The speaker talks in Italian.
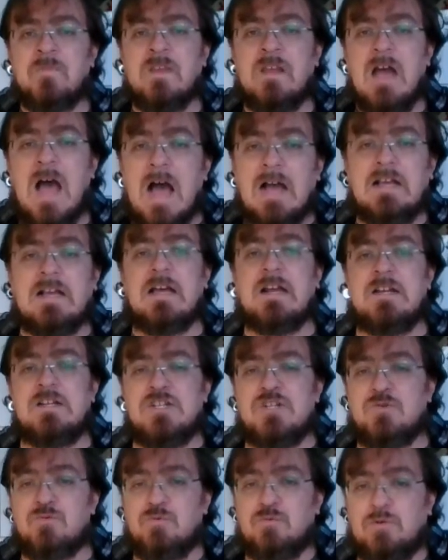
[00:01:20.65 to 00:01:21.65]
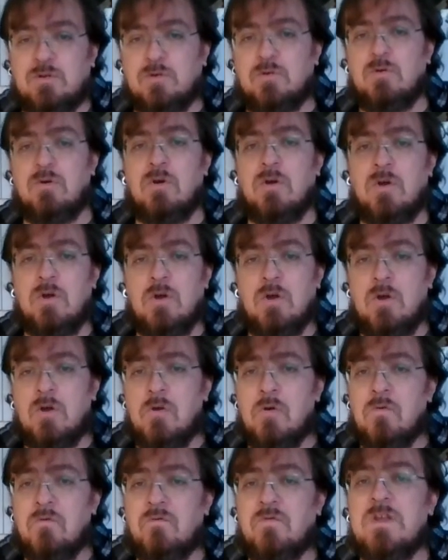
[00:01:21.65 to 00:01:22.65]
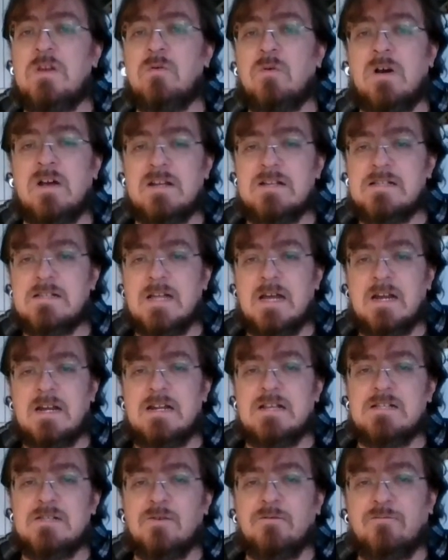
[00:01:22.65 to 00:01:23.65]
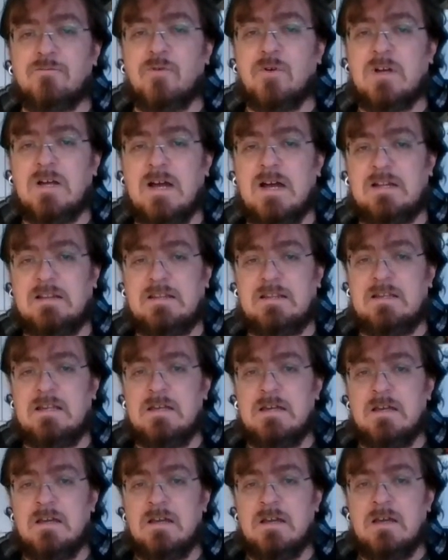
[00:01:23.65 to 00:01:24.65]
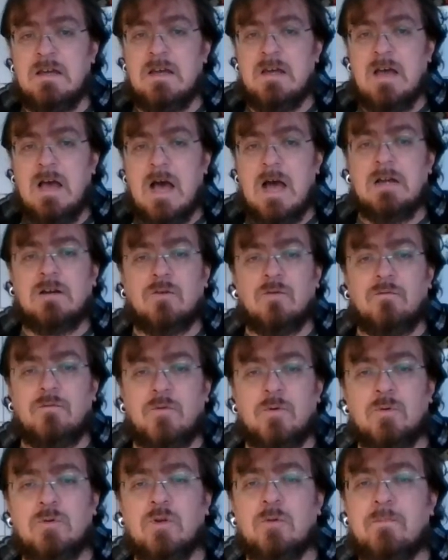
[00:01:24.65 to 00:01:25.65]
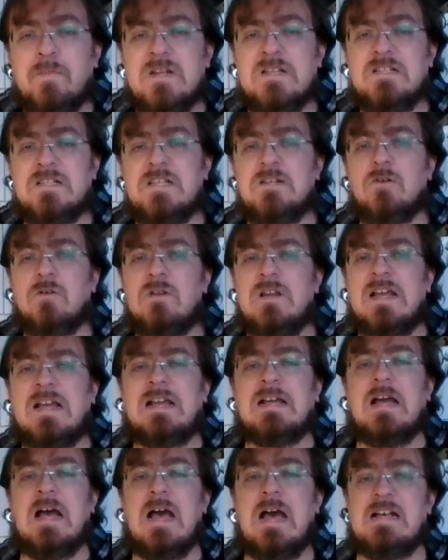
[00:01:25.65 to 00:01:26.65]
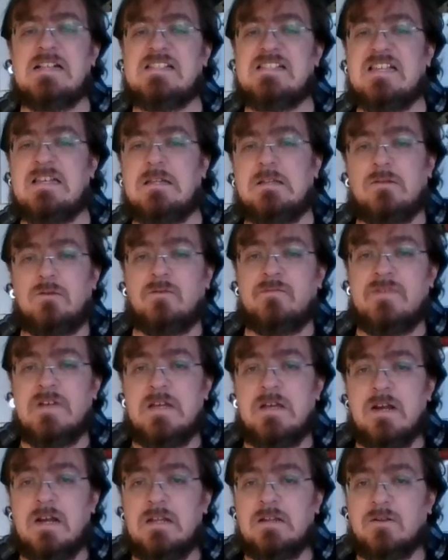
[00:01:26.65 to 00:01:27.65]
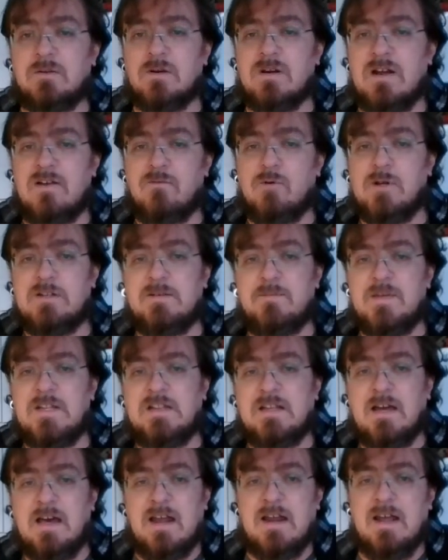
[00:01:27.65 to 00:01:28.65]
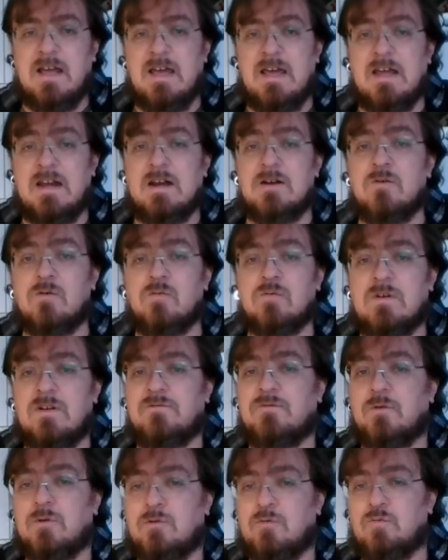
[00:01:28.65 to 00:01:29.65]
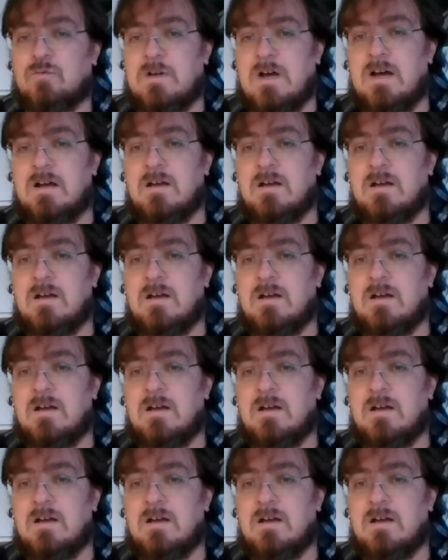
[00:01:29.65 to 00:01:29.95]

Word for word: accresciuto, fino a restarne soffocati al confronto persino le case dove ritornavo ad abitare erano una fortuna.